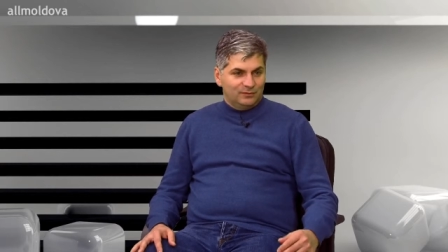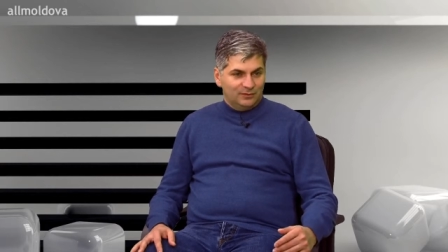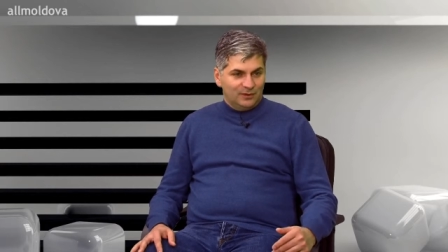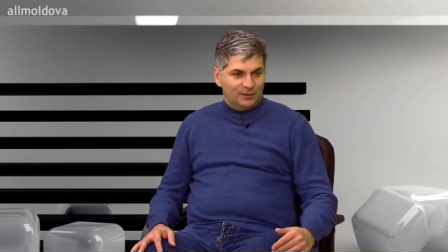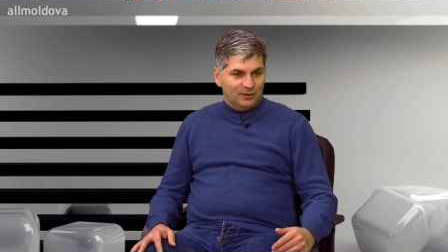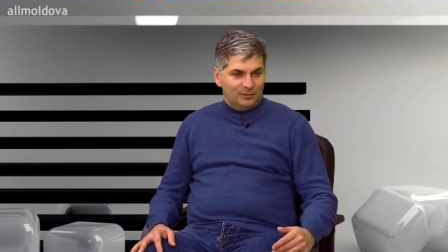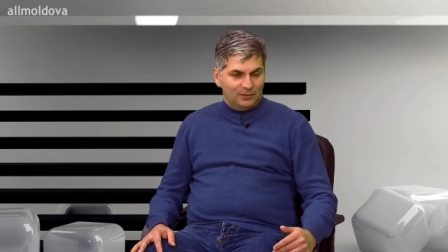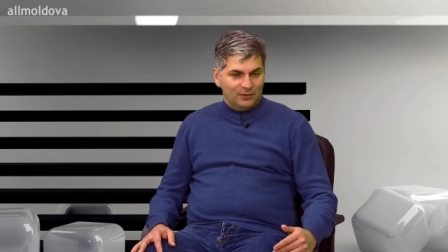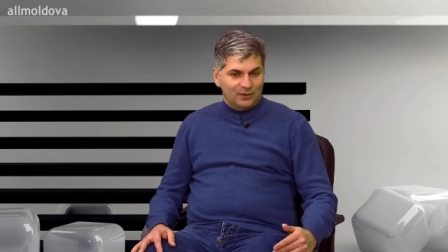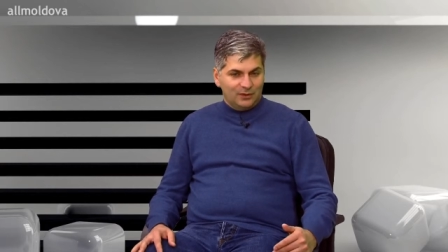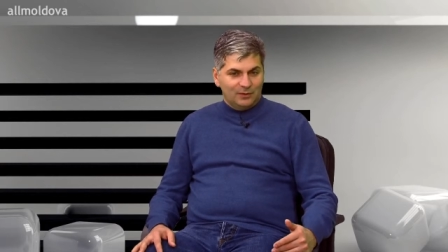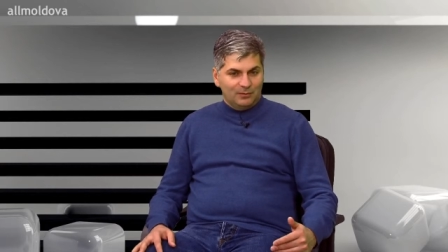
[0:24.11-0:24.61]

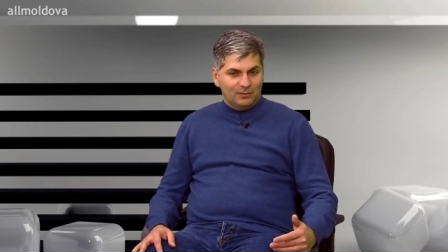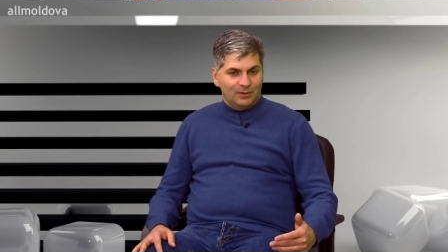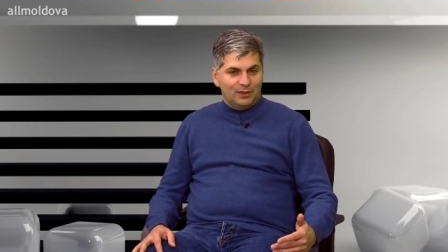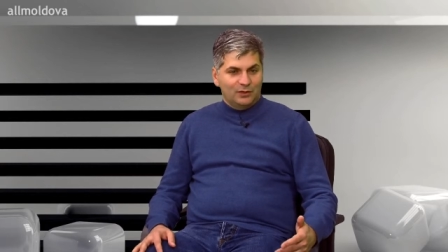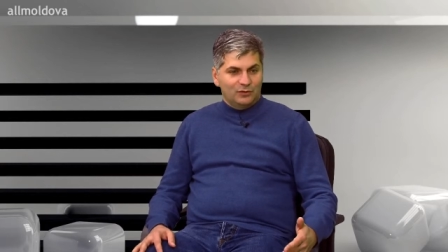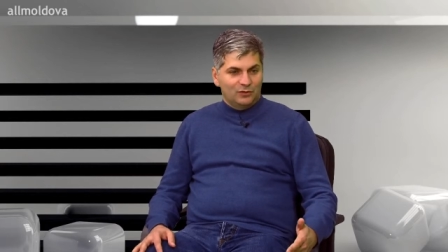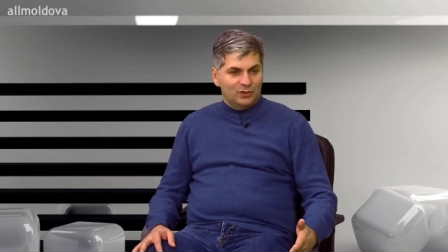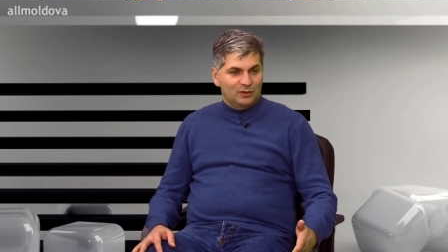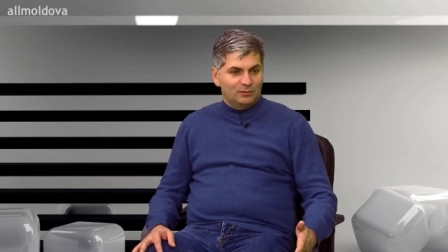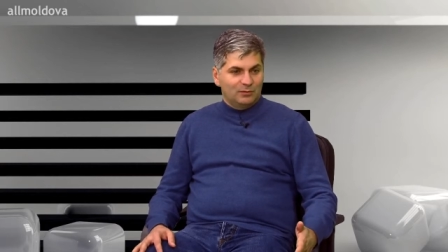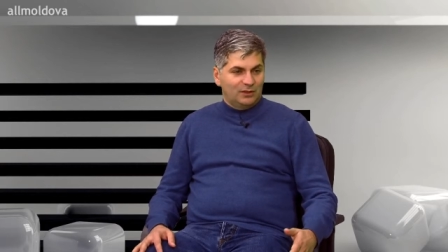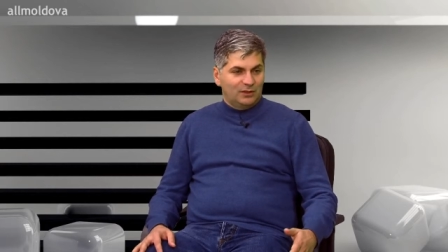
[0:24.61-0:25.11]
на первом
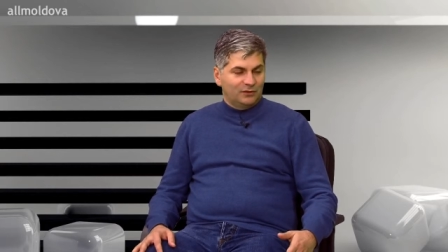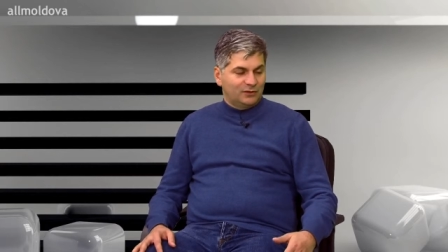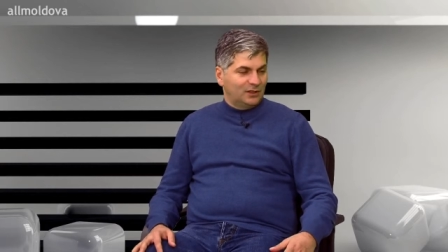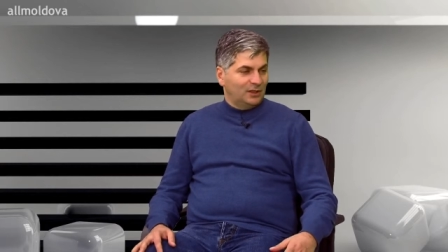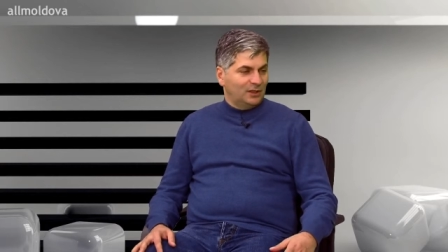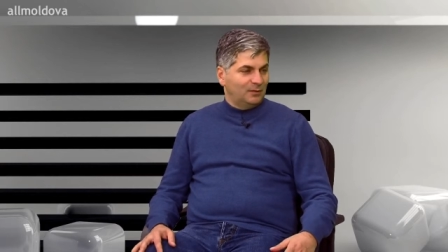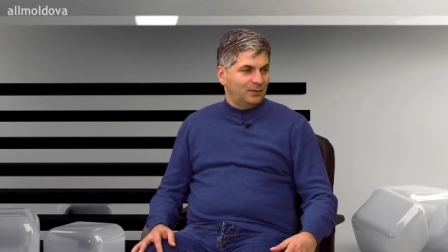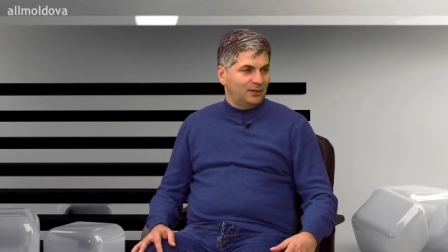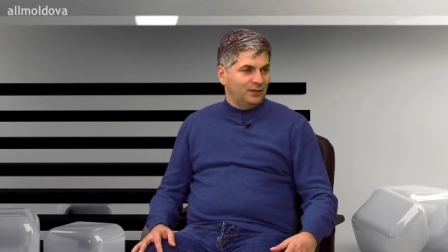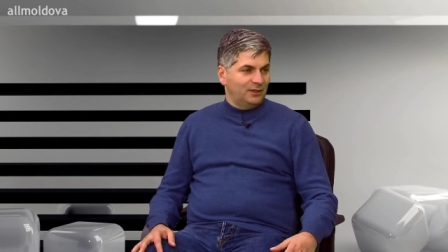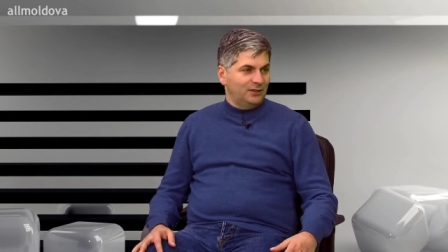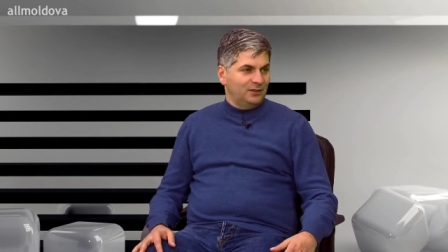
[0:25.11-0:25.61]
плане у нас была
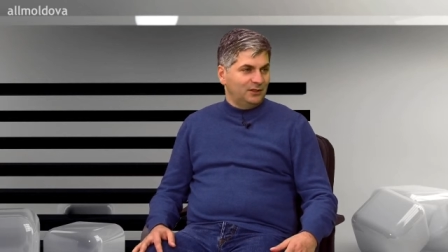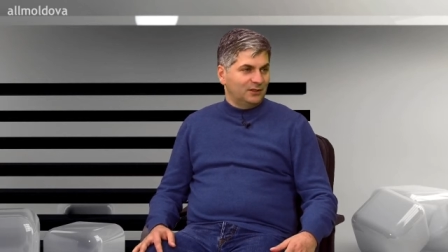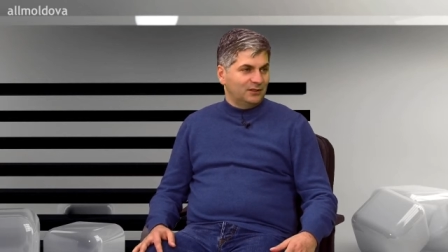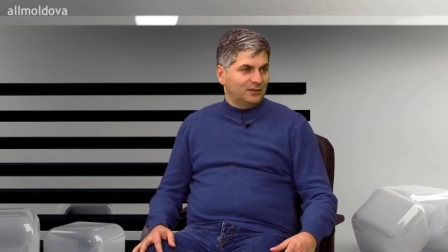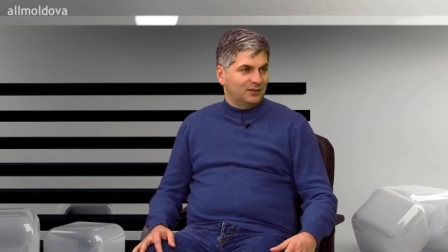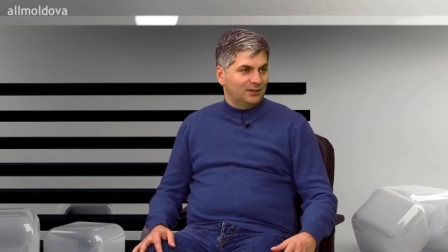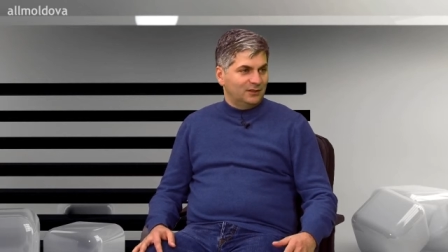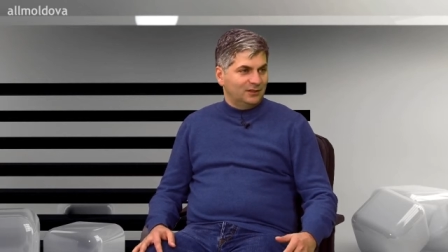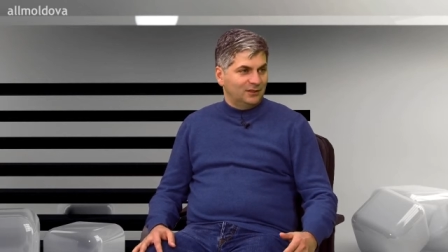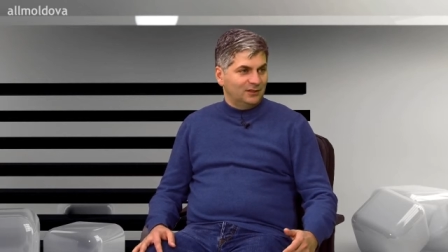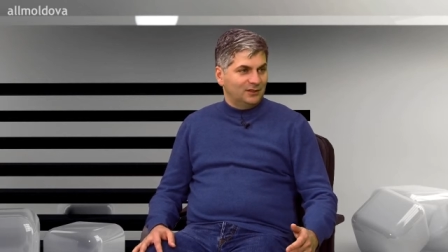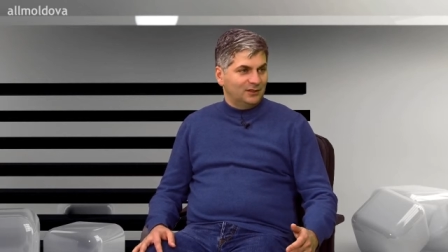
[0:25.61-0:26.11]
всегда
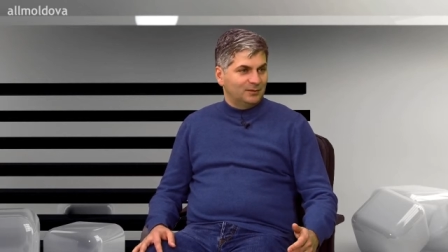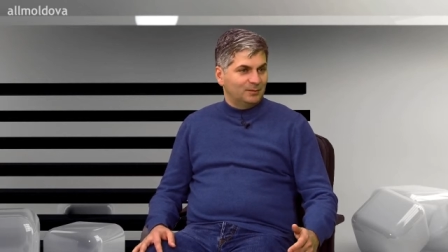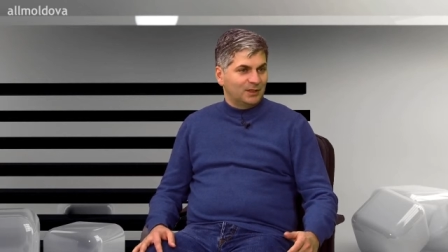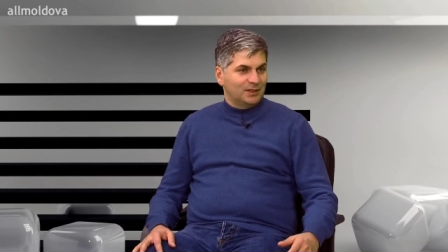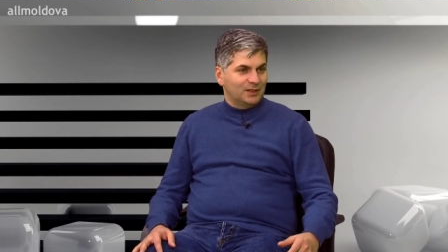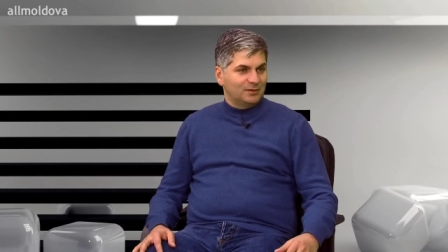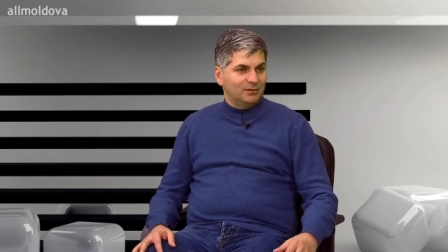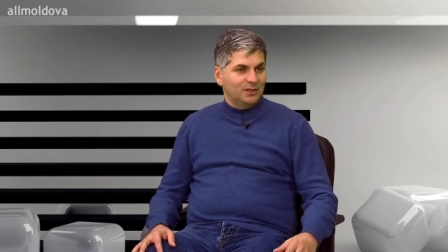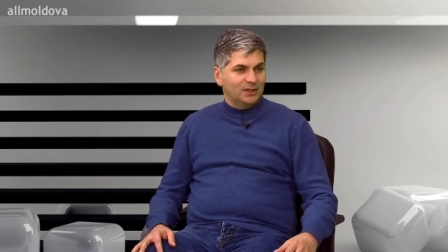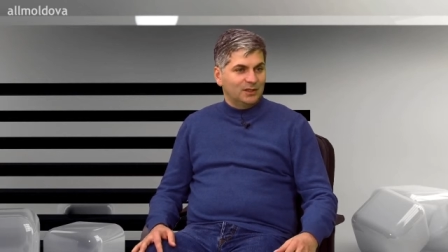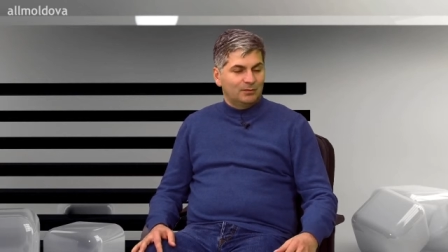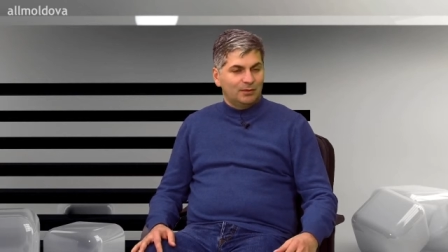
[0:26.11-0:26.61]
политика, и
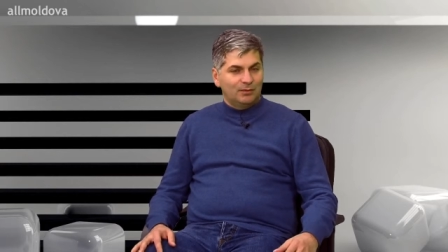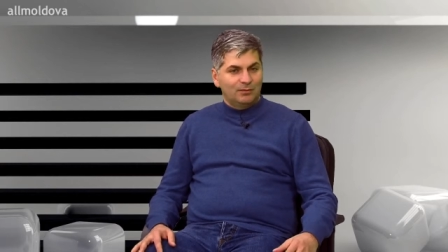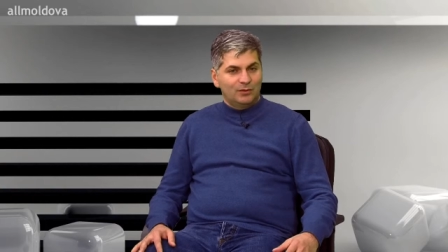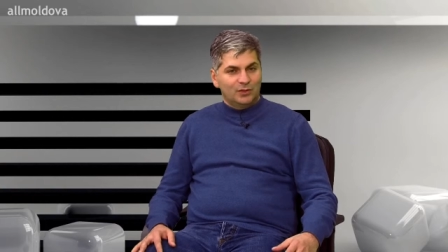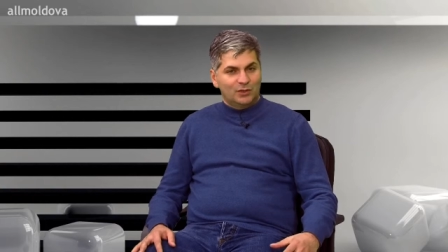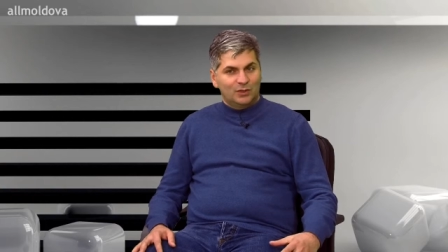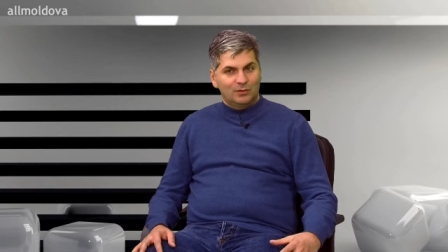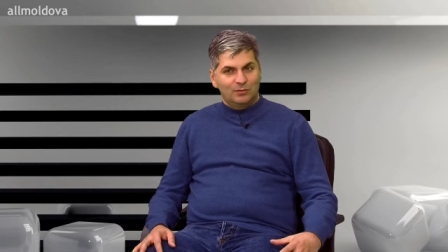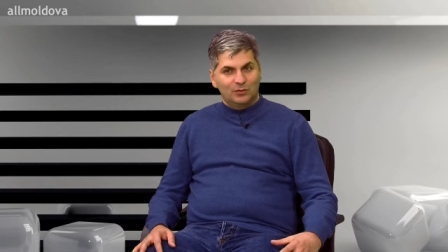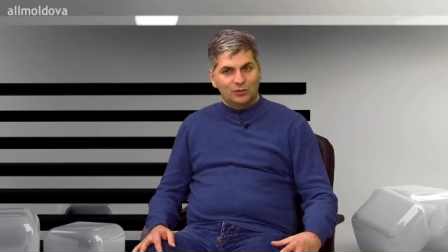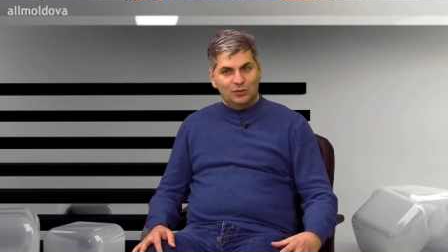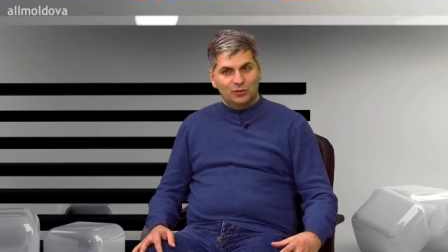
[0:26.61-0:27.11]
спортсмены, по
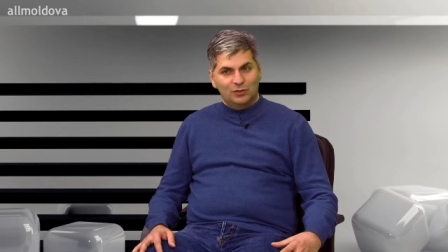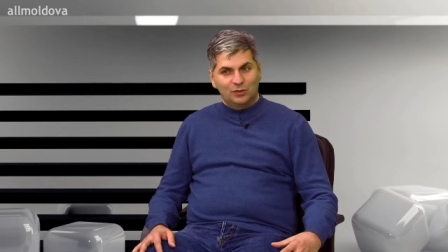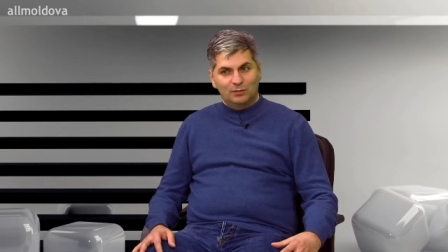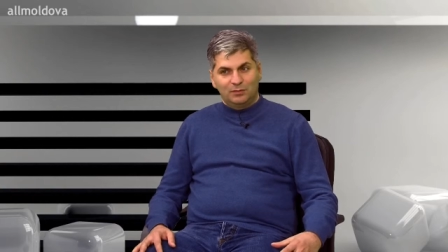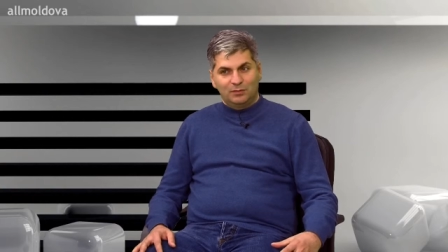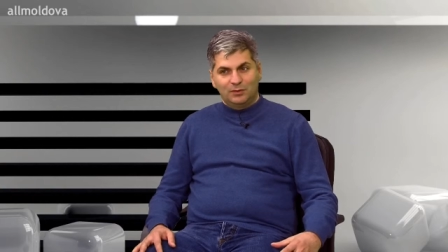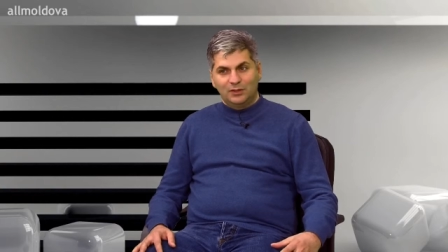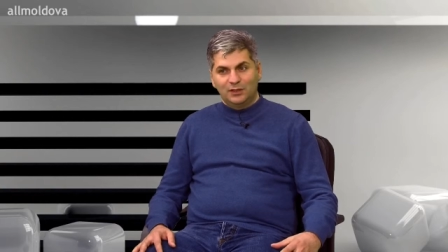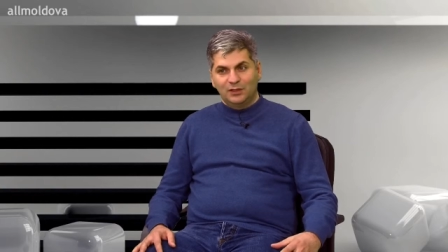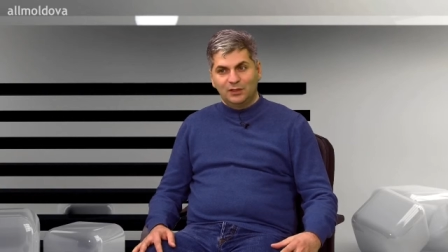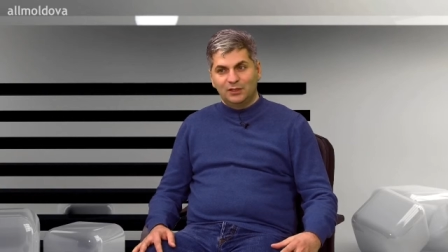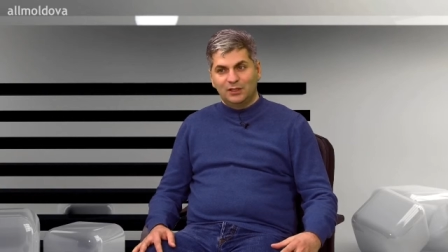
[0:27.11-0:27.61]
большому счету,
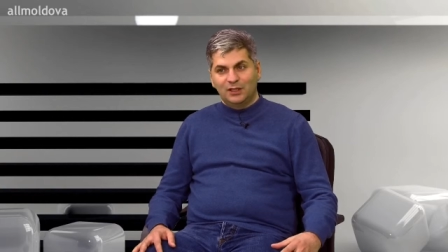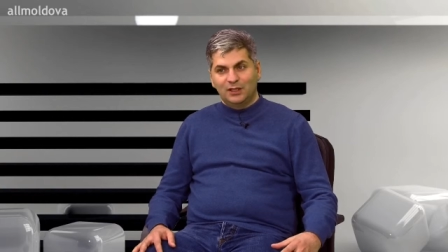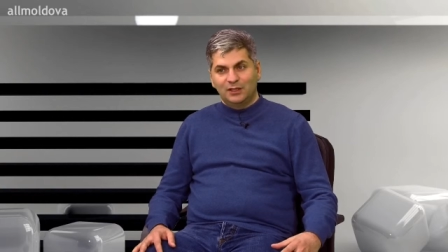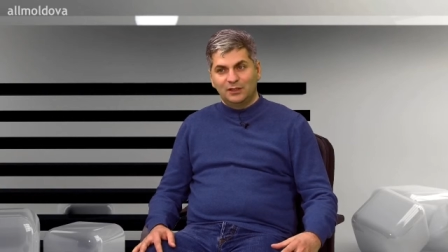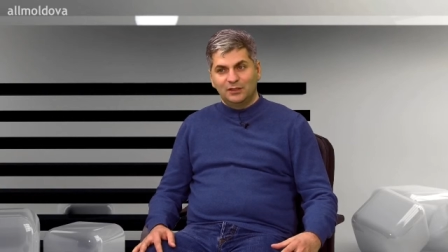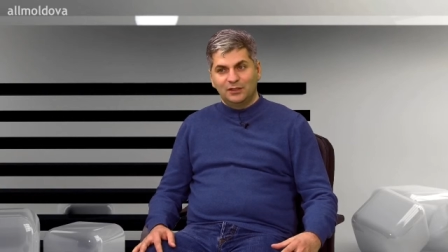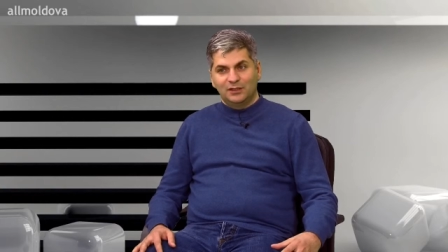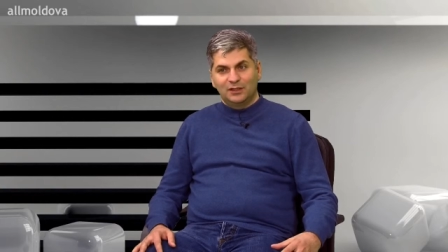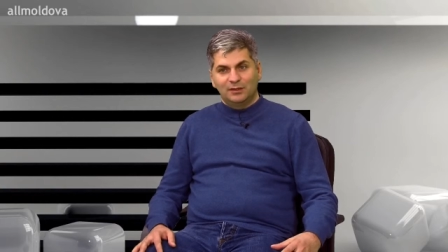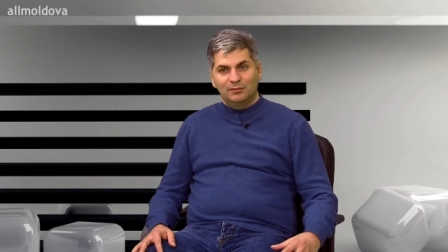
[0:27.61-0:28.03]
принадлежали не